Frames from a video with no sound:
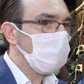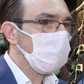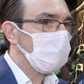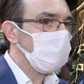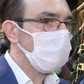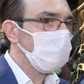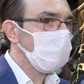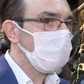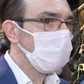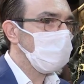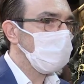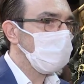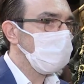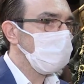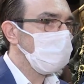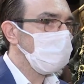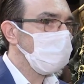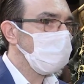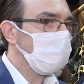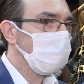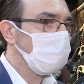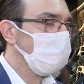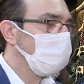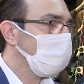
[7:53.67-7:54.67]
Ee,
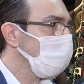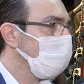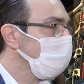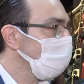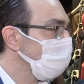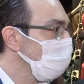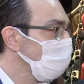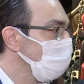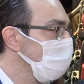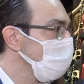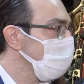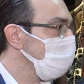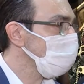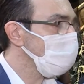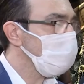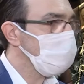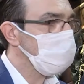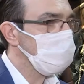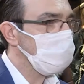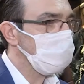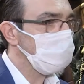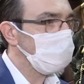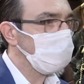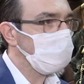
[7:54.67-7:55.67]
tabii ki turizm
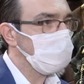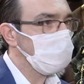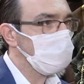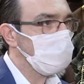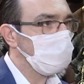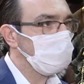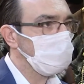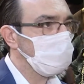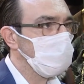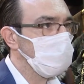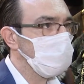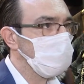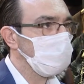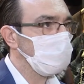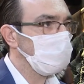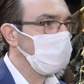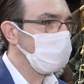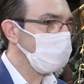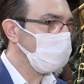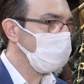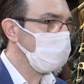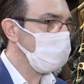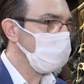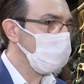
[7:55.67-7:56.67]
sezonunun açılmasını
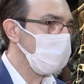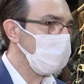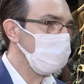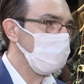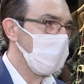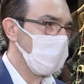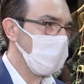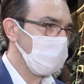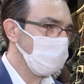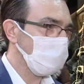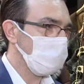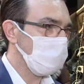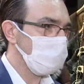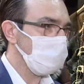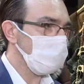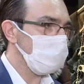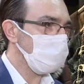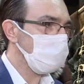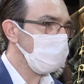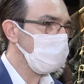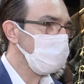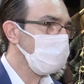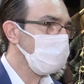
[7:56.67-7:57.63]
dört gözden bekliyoruz.